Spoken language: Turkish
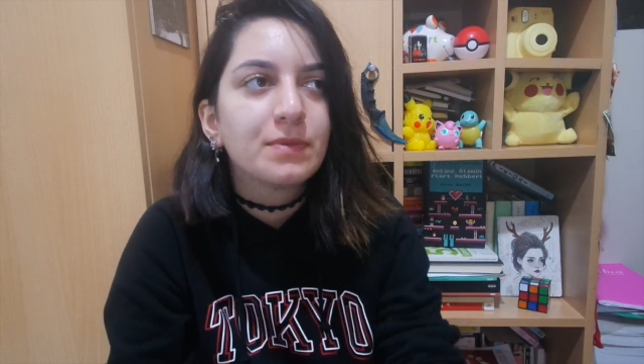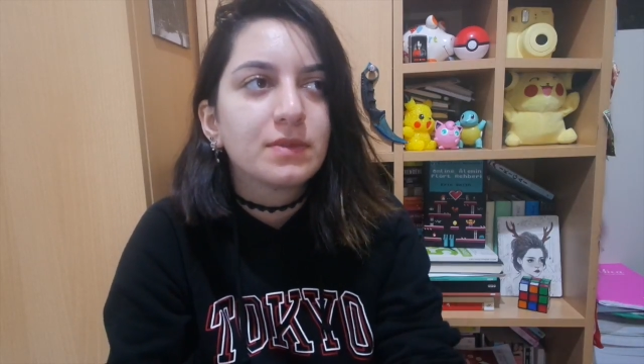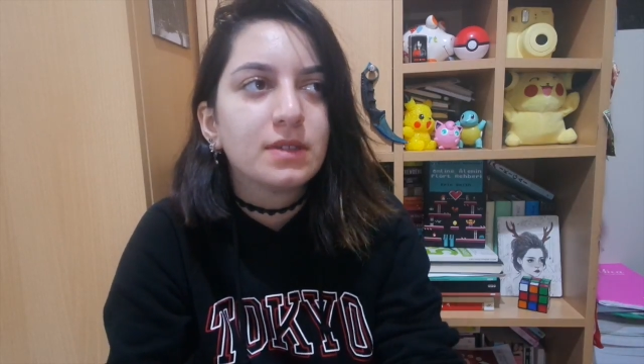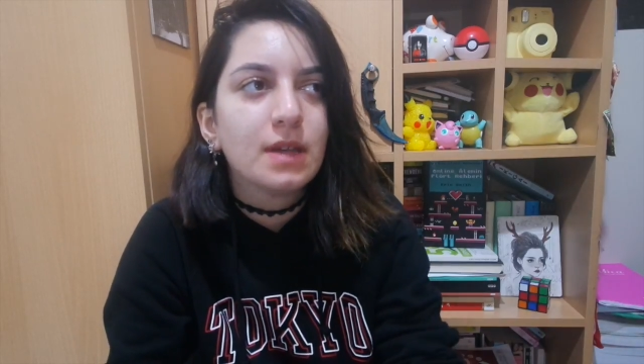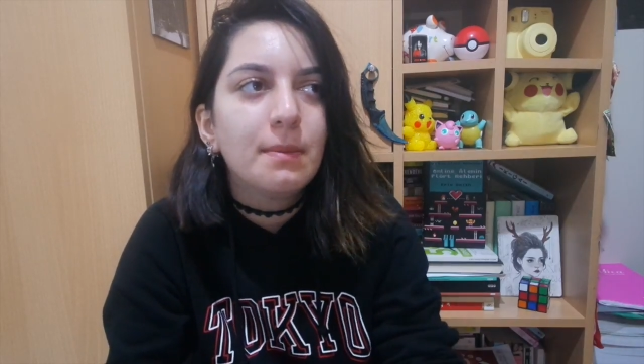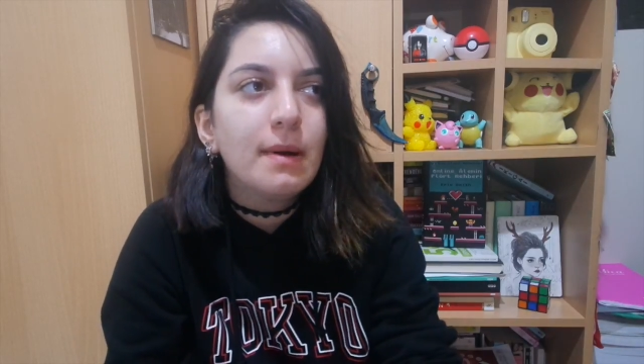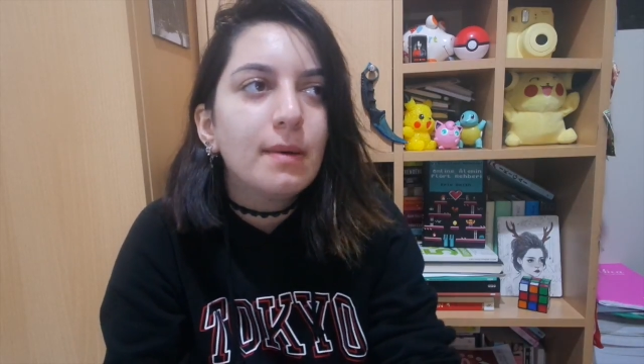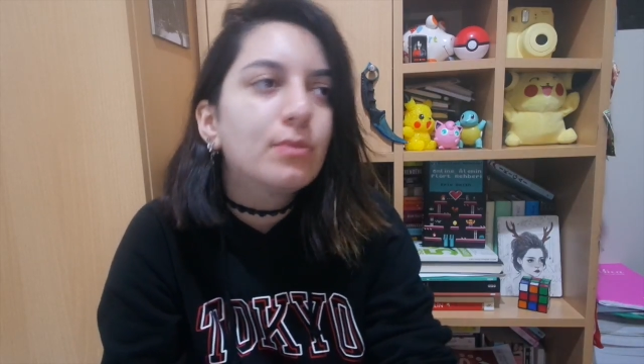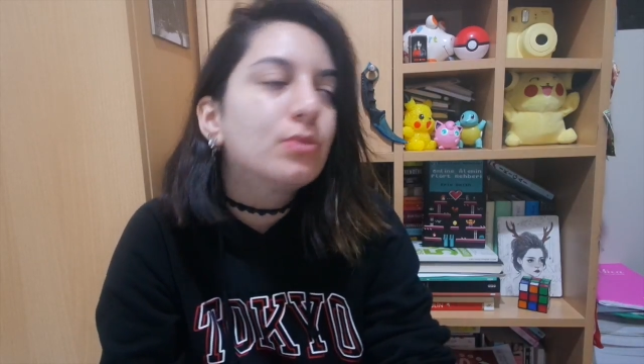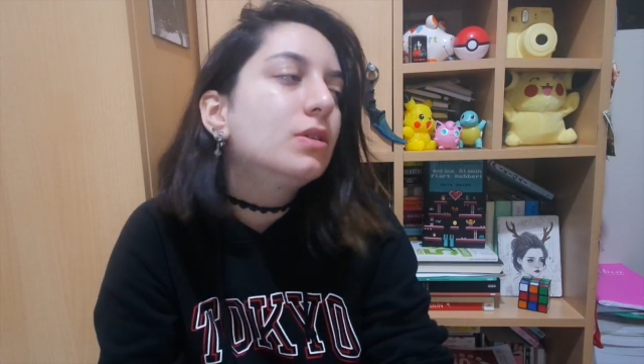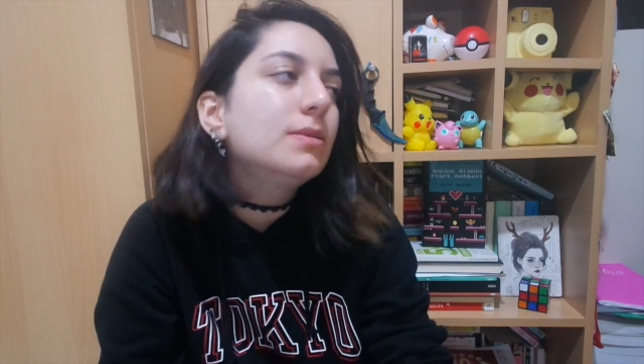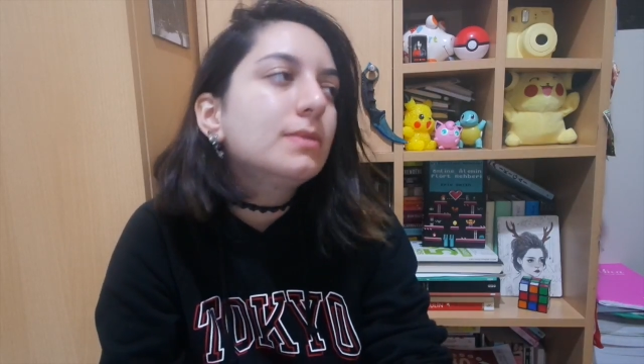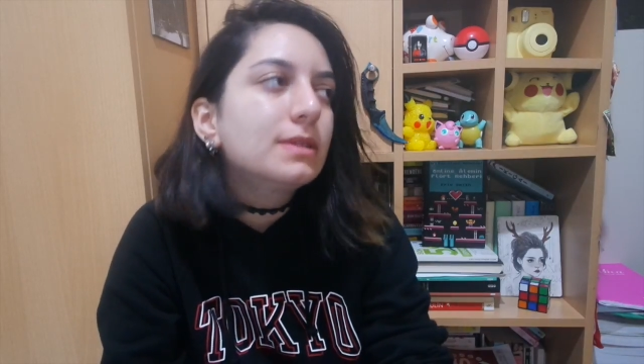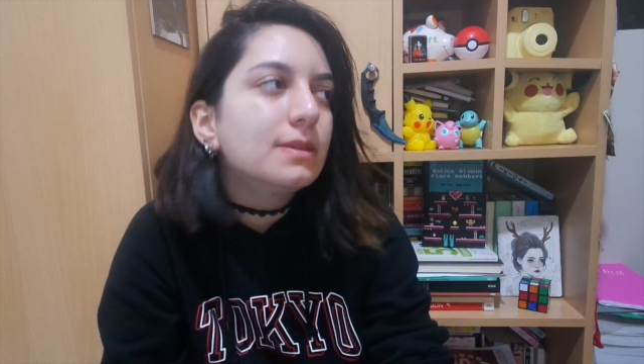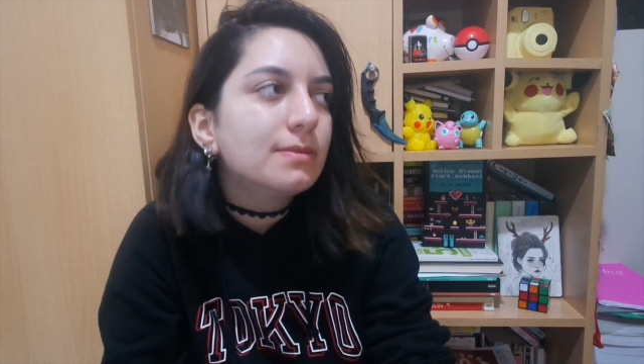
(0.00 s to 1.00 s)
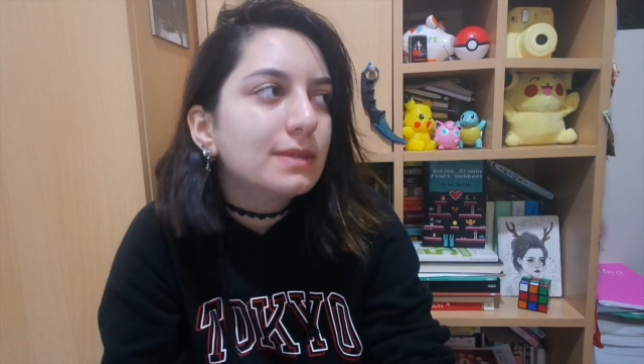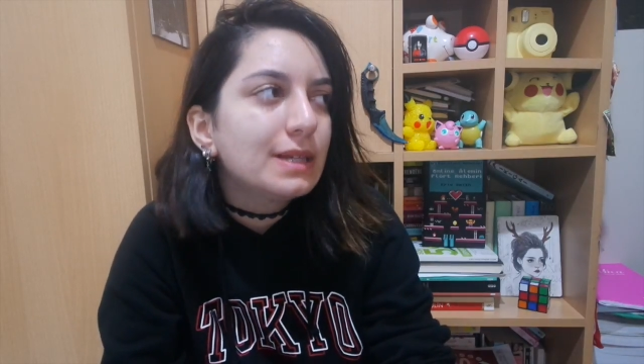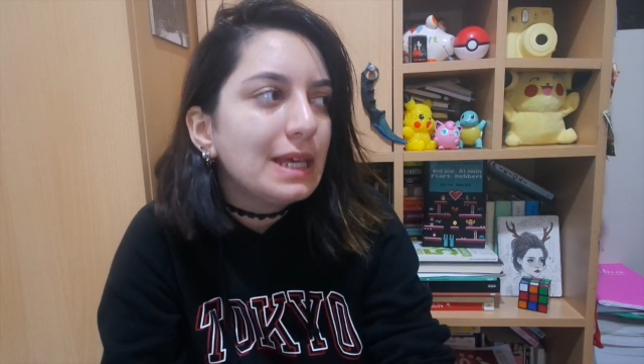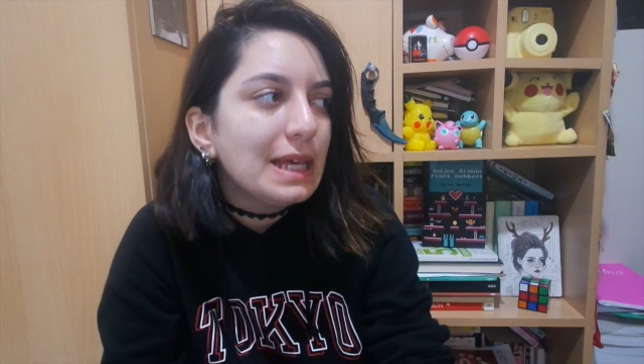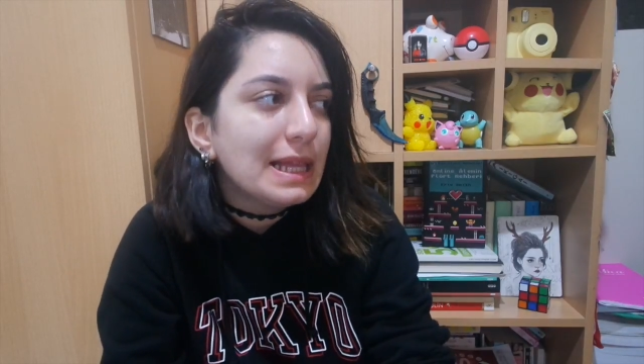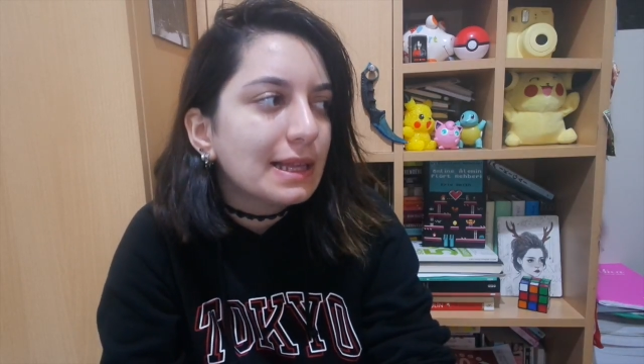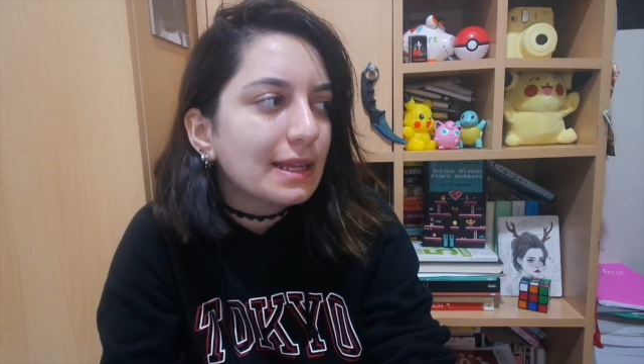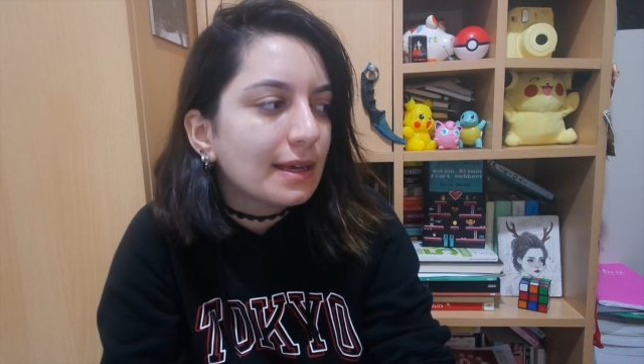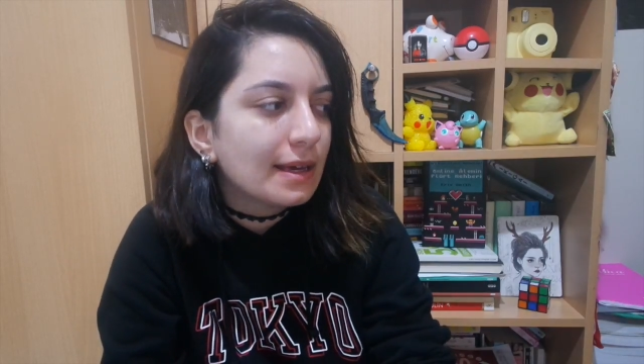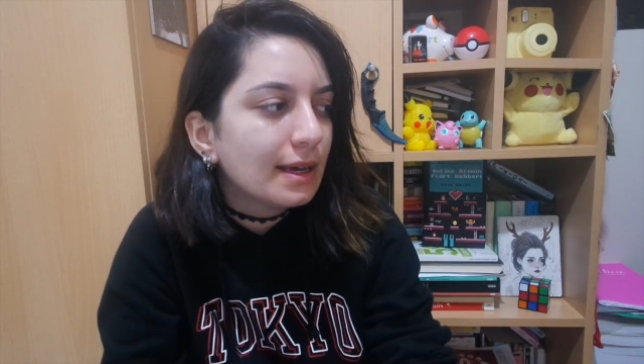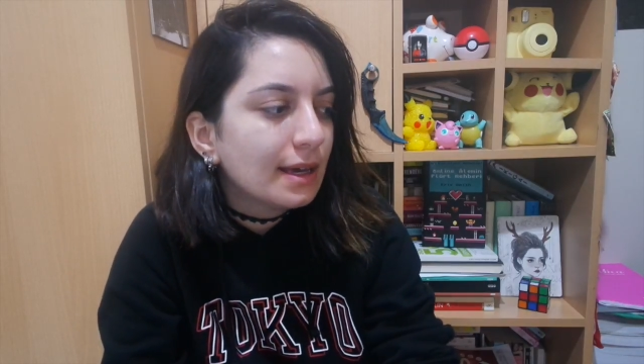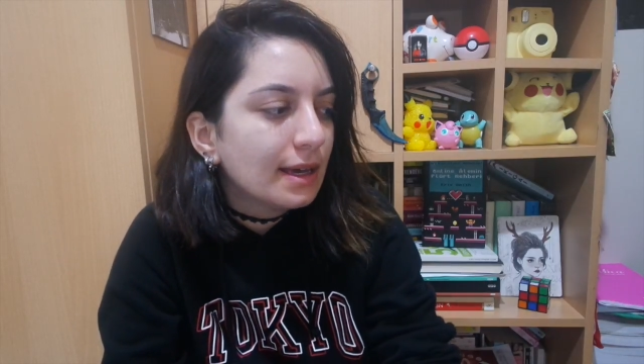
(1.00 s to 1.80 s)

Zaman bulamadım değil de